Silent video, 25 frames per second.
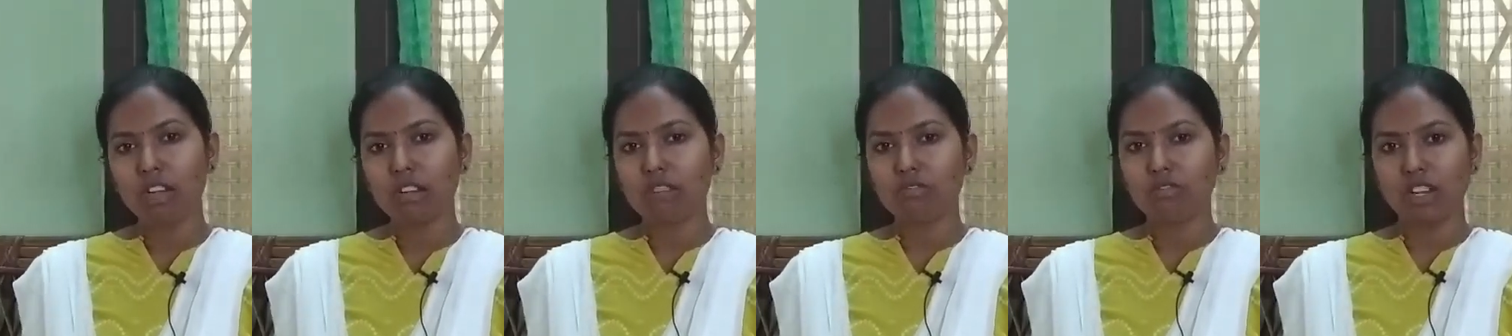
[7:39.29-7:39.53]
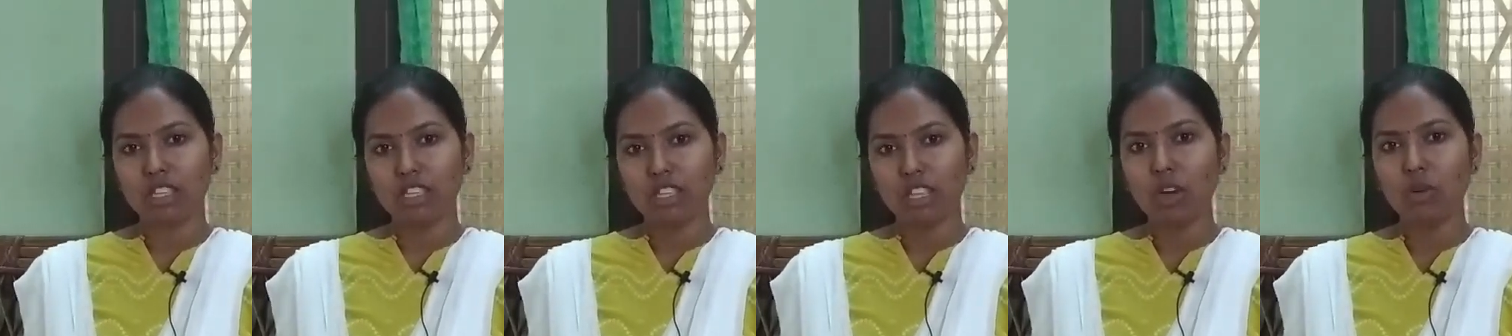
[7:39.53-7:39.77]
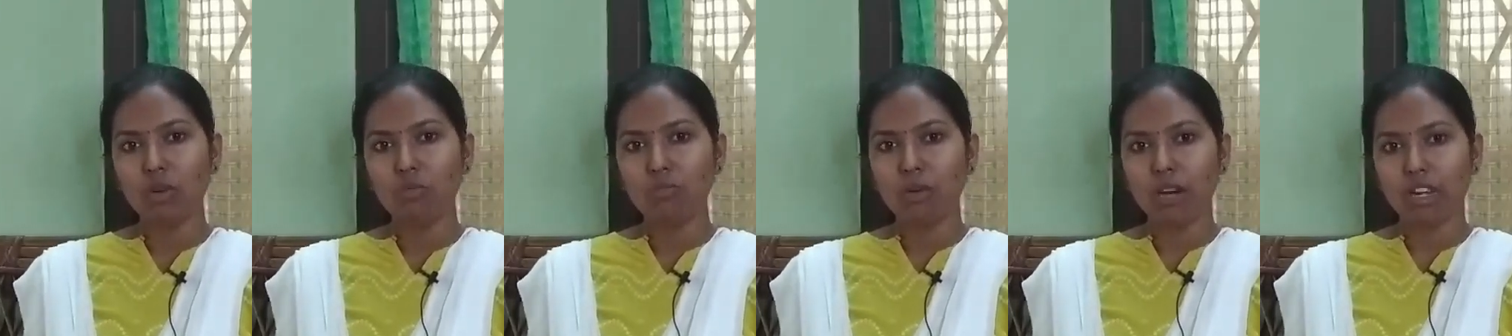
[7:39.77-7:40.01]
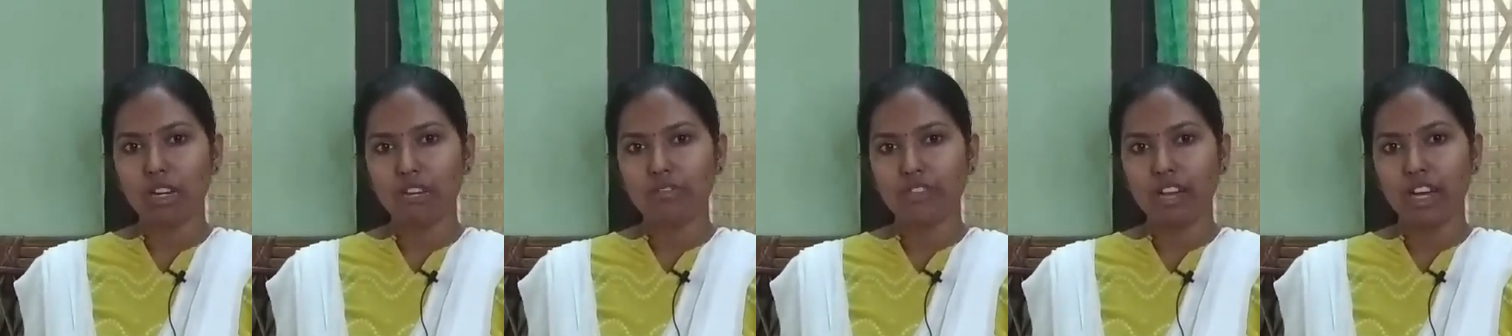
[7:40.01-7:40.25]
மார்க்
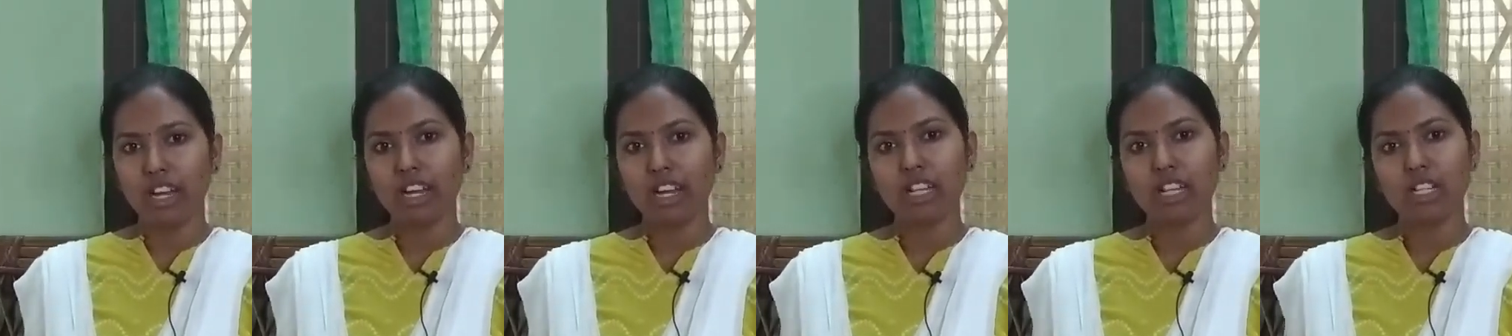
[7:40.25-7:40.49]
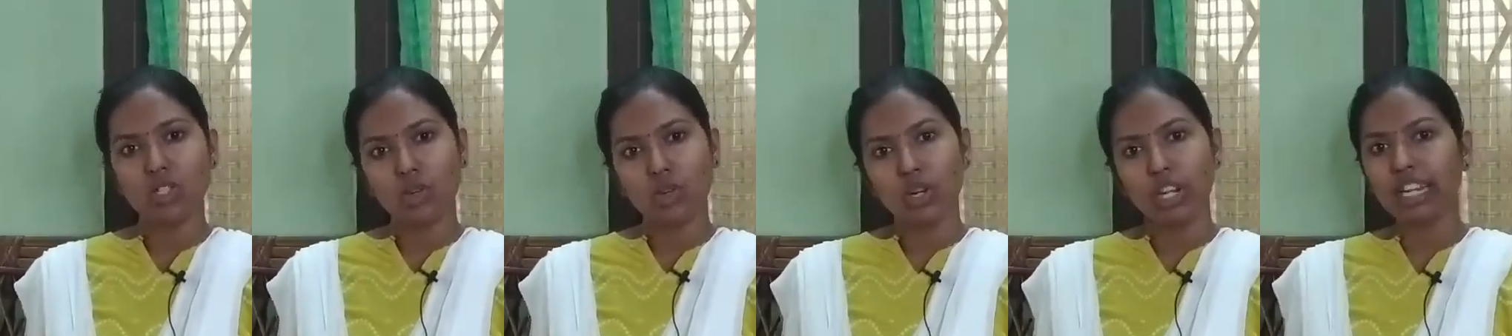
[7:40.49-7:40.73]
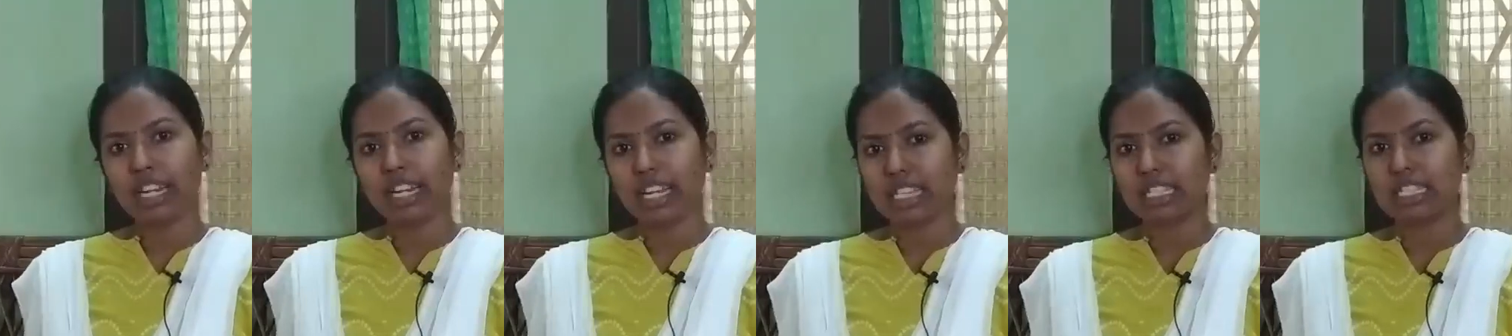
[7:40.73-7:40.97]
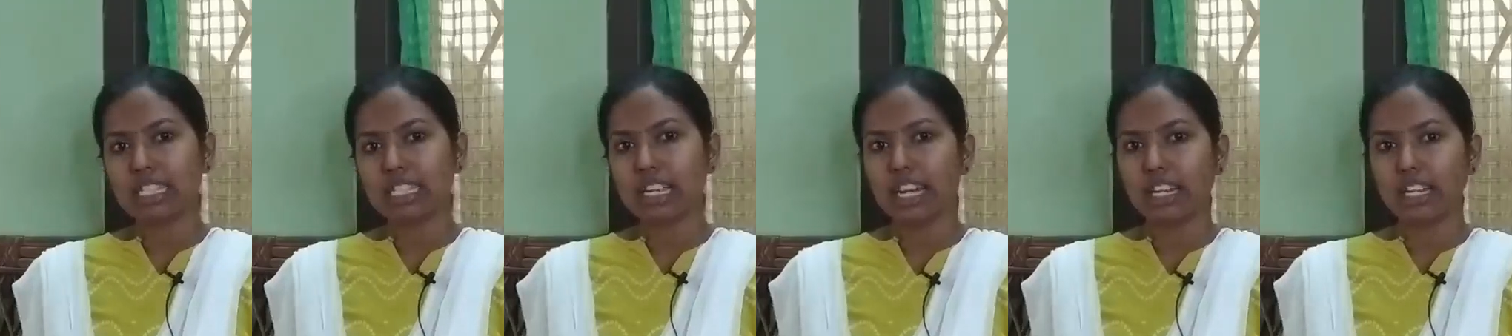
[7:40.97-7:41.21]
வந்தாலும் பரவாயில்லன்னு சொல்லி
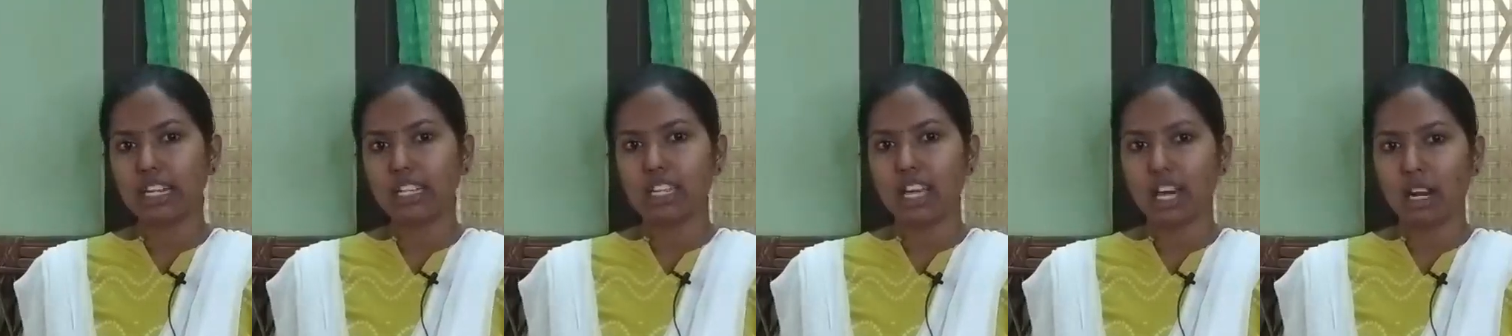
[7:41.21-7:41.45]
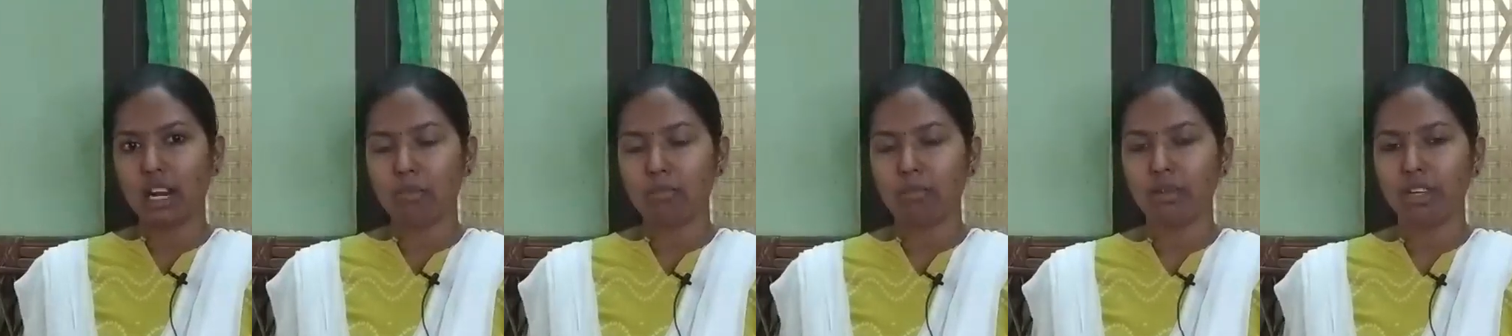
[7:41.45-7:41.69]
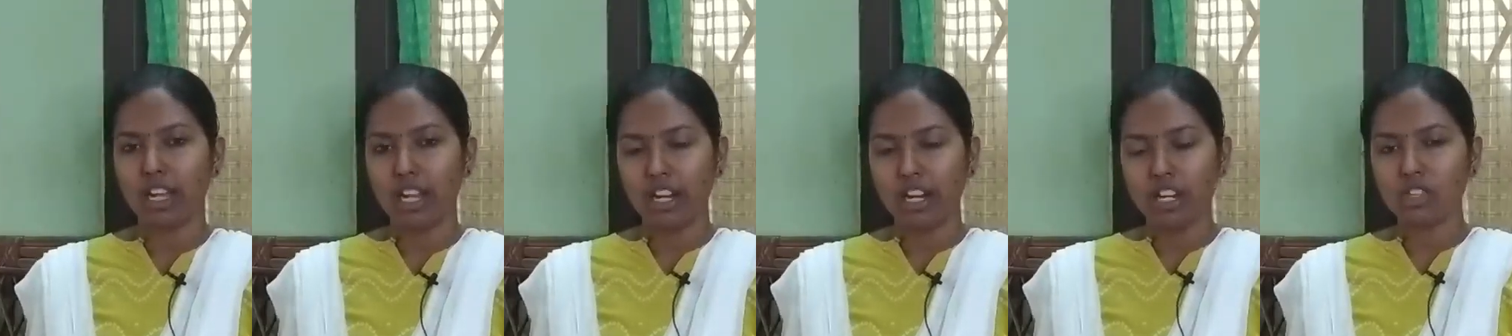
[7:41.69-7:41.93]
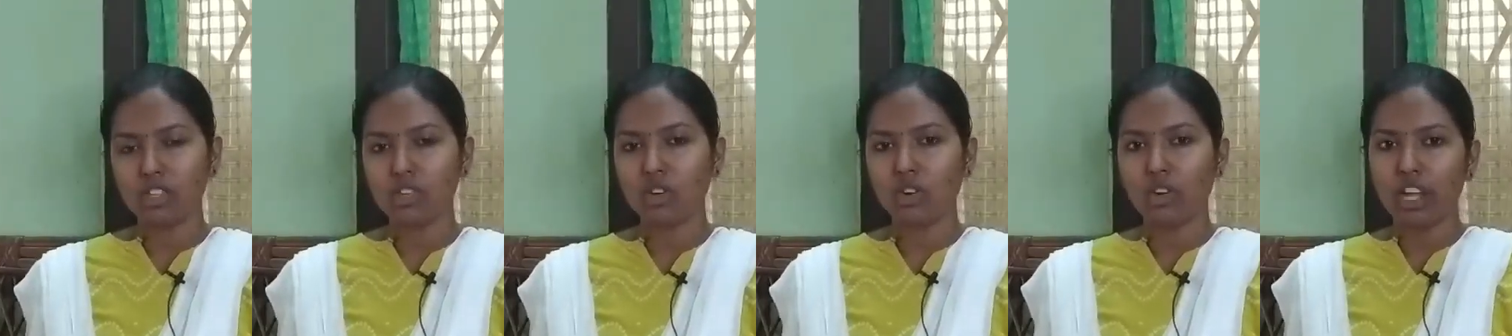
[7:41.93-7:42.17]
டெஸ்ட்டு எழுத ஆரம்பிங்க
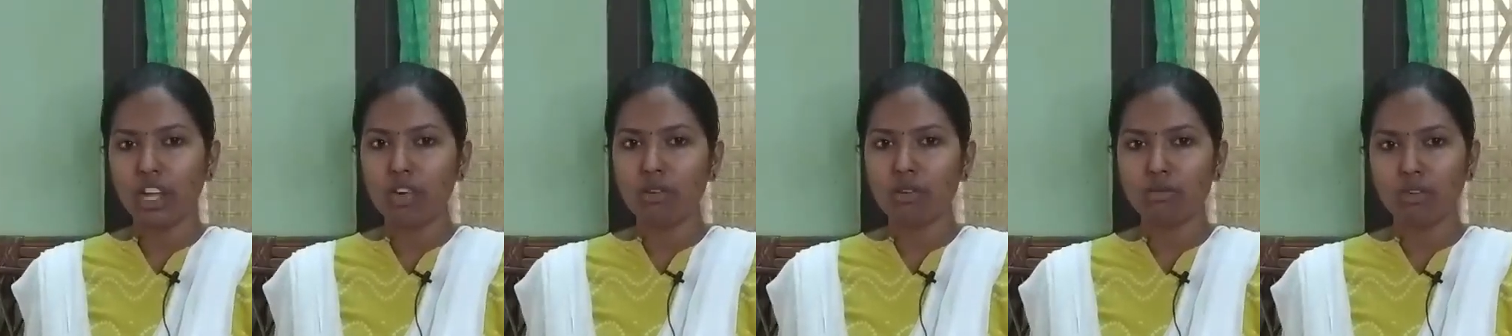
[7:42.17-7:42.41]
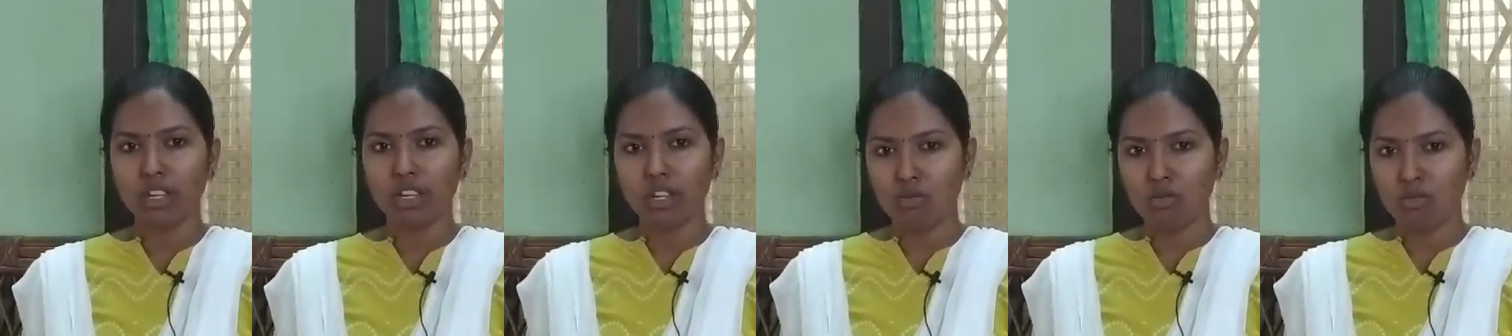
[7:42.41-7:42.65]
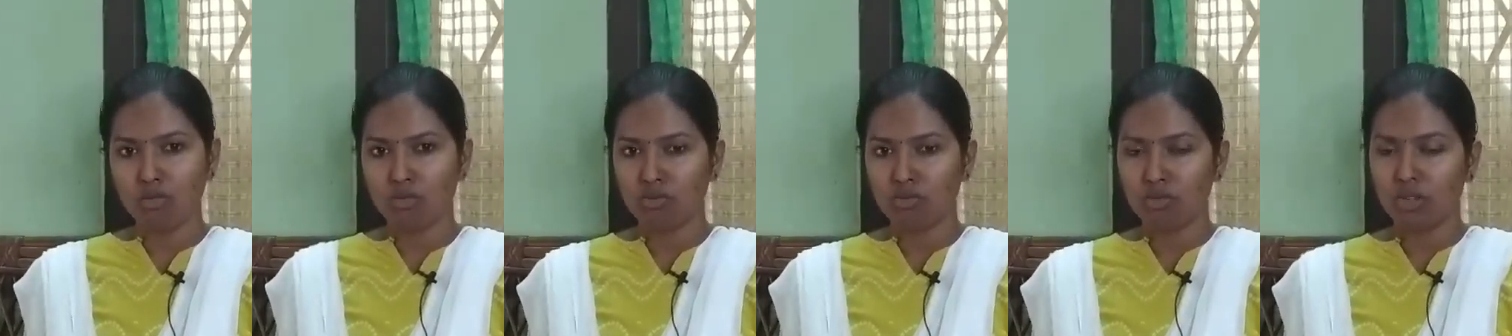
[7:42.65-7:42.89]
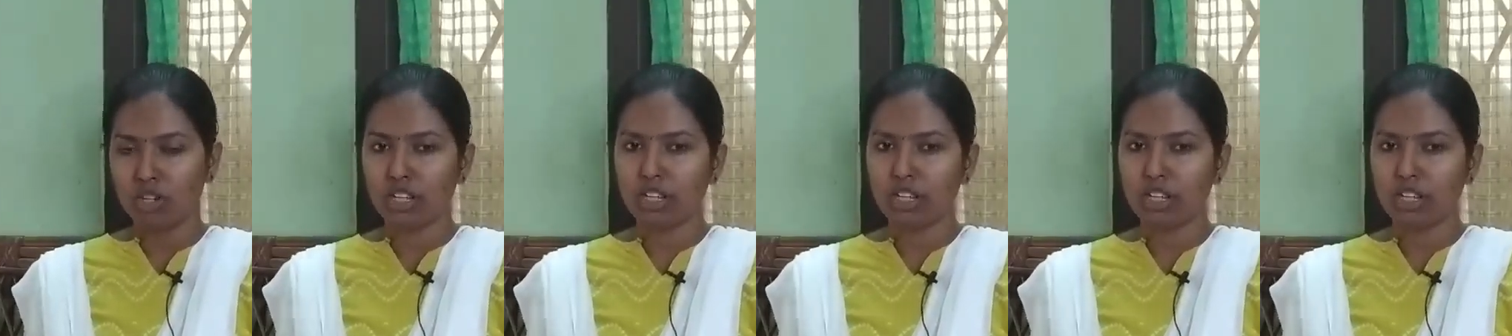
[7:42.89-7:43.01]
எடுத்தோடனே நீங்கள்